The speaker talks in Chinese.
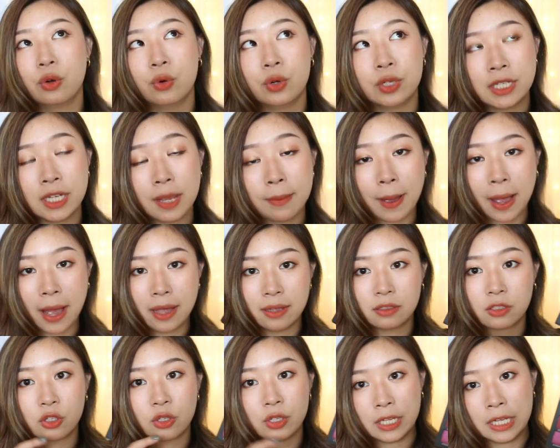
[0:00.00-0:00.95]
我这一
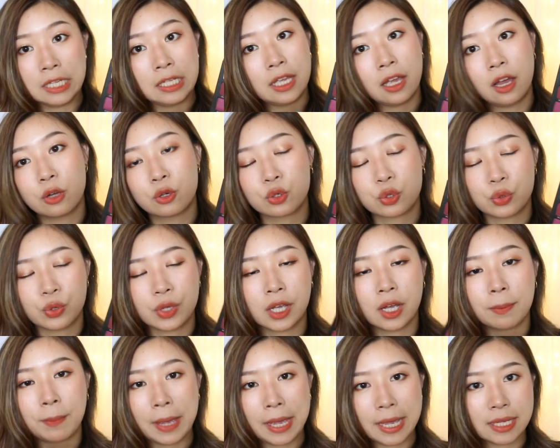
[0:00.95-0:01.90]
盘一定要出一
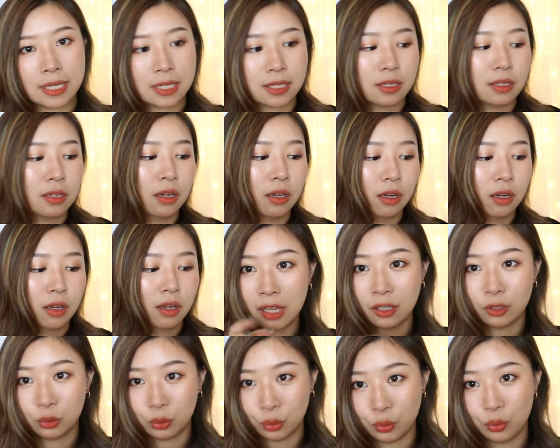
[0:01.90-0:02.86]
个配色
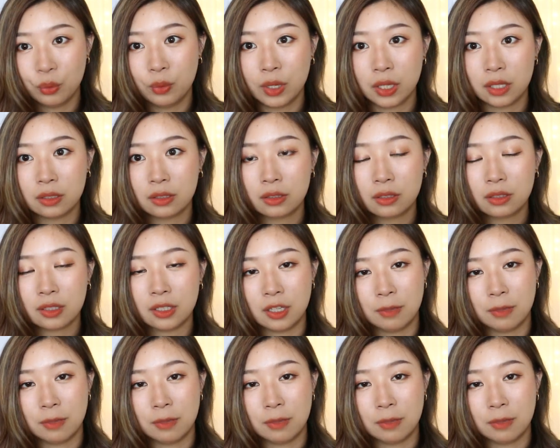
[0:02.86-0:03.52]
的图文。